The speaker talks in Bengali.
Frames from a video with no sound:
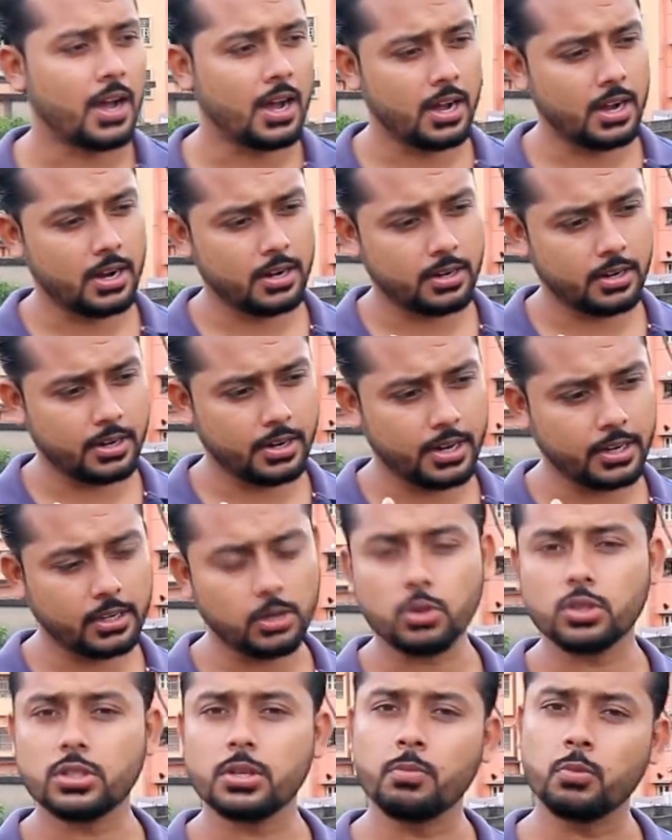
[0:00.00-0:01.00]
আর এটা
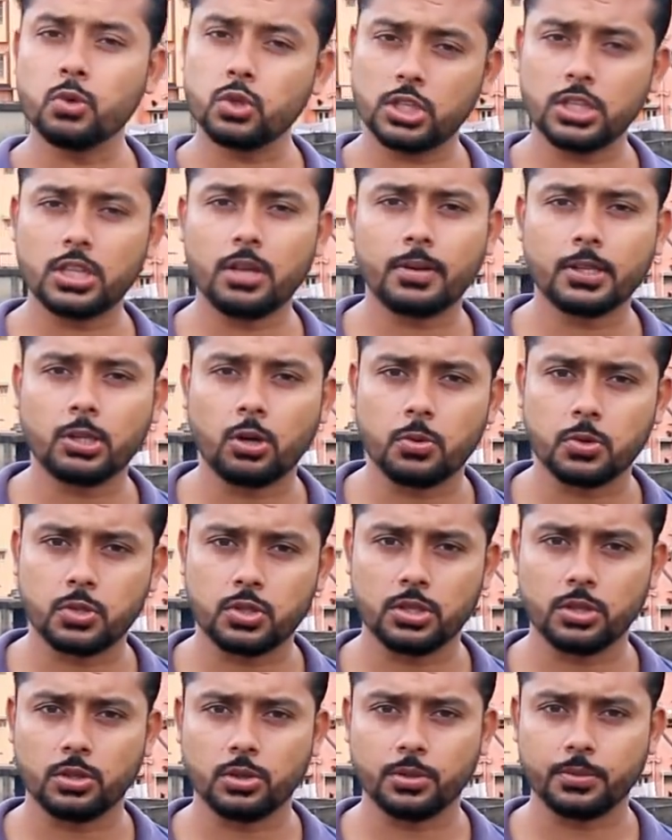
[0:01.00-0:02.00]
হচ্ছে মুর্শিদাবাদে
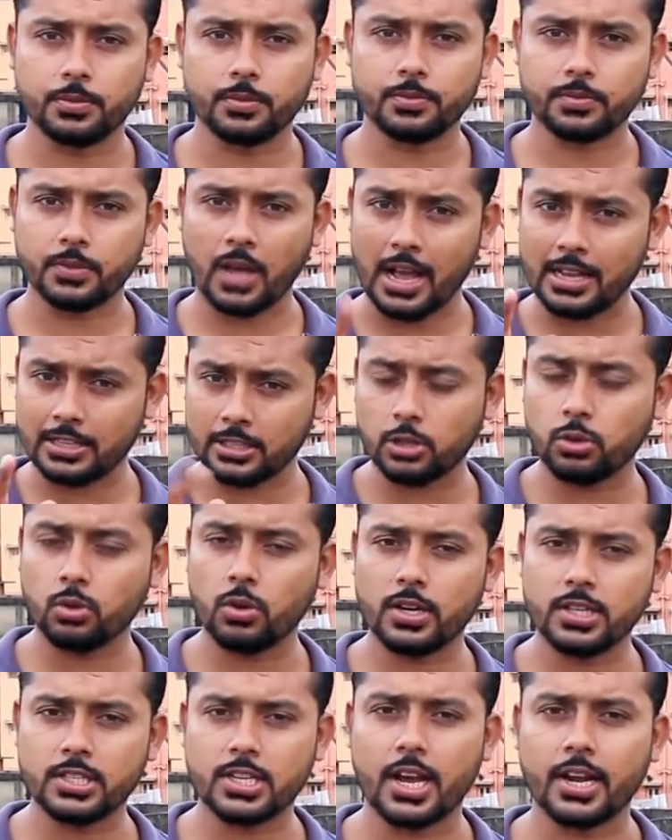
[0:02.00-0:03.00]
অবস্থিত
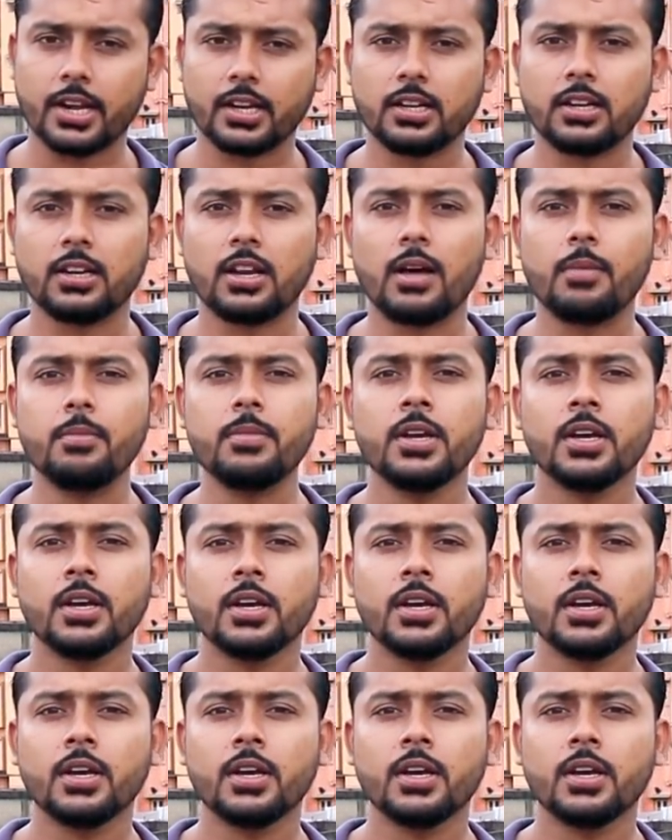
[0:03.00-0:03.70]
হাজারদুয়ারি জায়গাটার নাম